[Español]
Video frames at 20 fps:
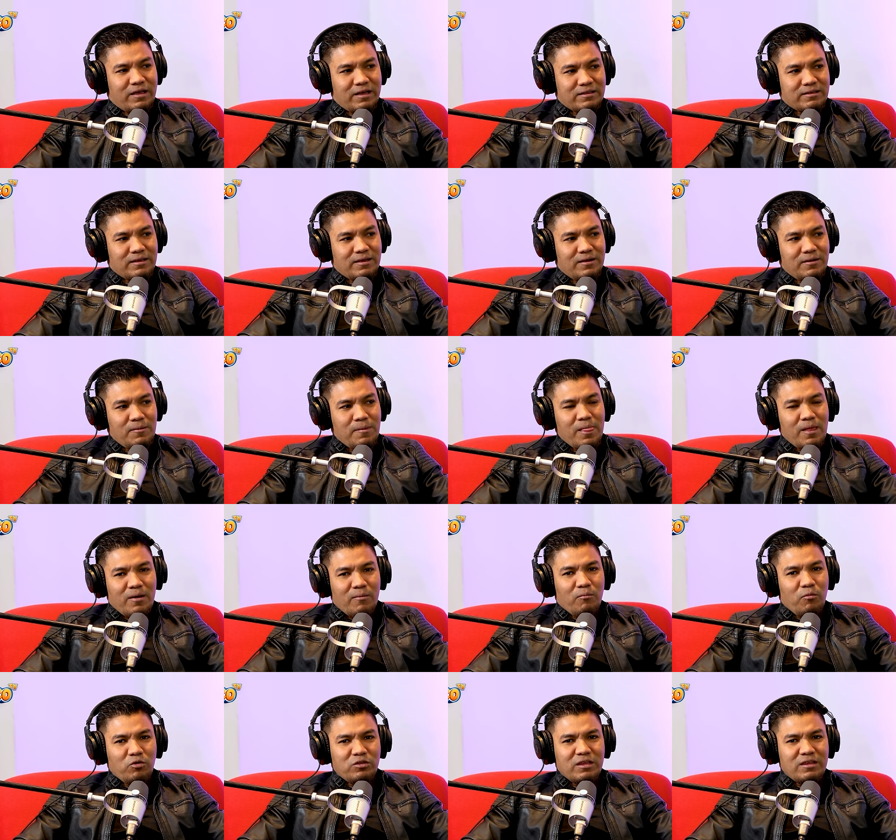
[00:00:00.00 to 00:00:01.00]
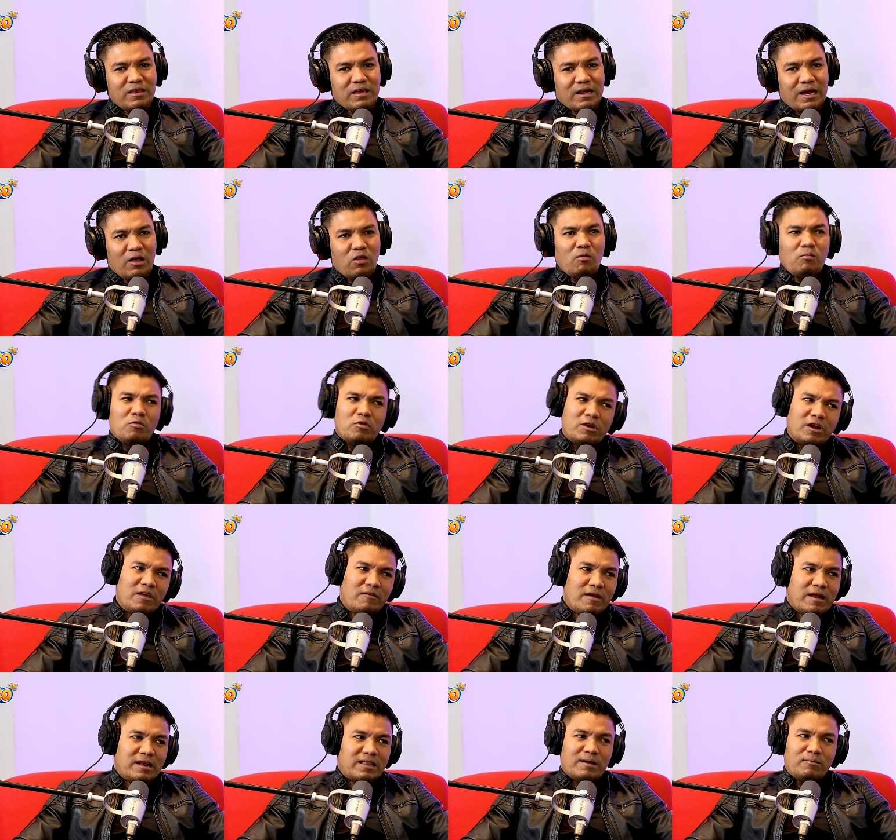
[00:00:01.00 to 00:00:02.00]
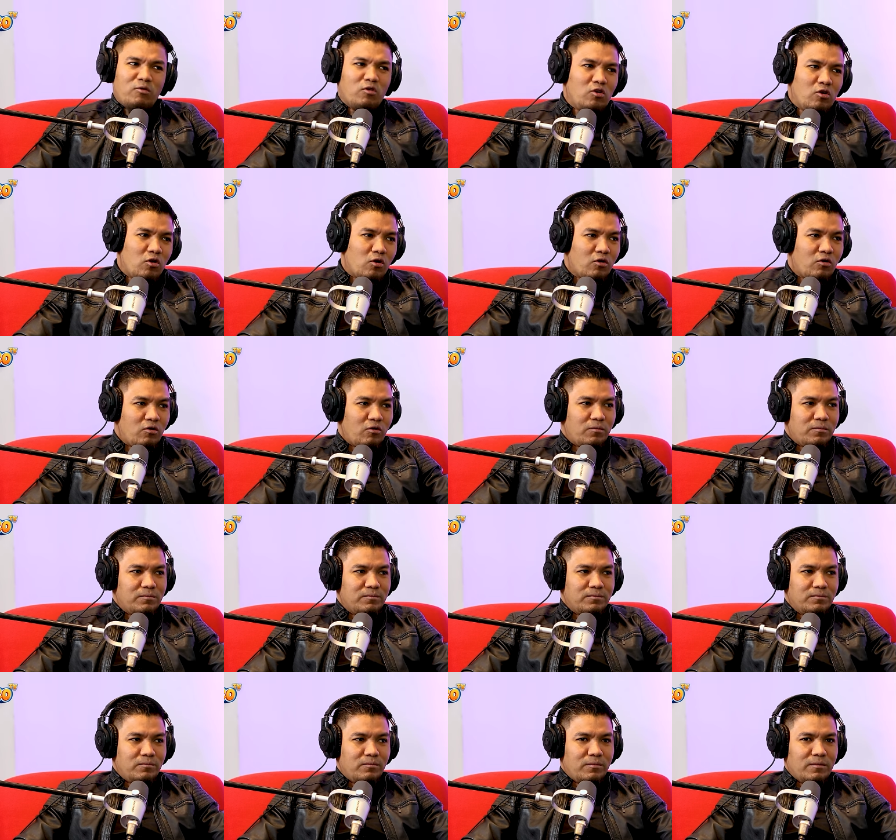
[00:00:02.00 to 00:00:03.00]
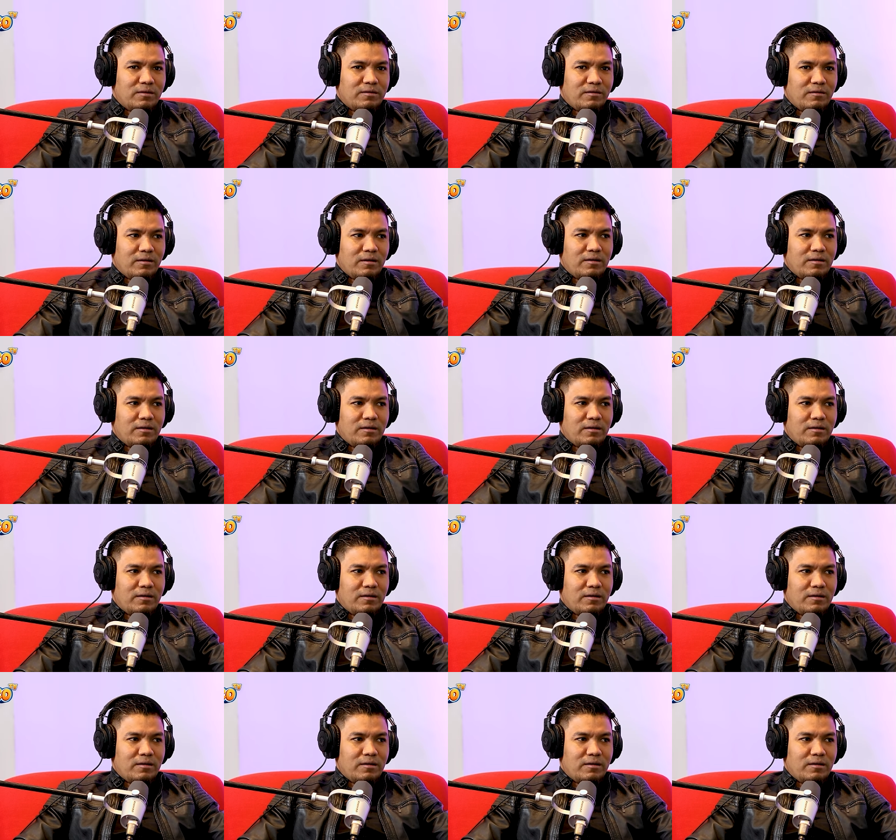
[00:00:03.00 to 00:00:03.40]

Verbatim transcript: fíjate. Muy dedicado, muy rebelde, muy loco. Pero no